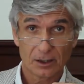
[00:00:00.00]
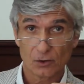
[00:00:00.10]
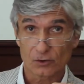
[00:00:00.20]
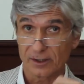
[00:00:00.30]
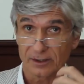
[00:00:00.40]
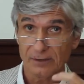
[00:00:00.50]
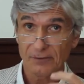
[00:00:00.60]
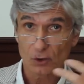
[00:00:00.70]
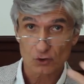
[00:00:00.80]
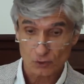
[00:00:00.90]
Los
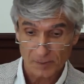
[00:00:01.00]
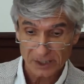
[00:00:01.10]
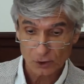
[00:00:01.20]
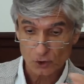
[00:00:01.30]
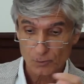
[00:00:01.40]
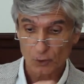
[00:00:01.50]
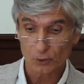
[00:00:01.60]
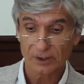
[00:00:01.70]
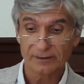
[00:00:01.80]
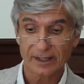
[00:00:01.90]
científicos, los médicos pueden
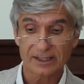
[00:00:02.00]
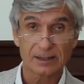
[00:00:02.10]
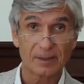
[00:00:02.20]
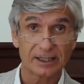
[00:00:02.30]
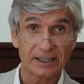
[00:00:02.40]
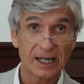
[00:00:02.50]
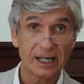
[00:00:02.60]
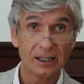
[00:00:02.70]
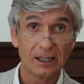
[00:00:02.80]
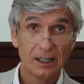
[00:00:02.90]
utilizar este
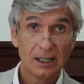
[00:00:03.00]
material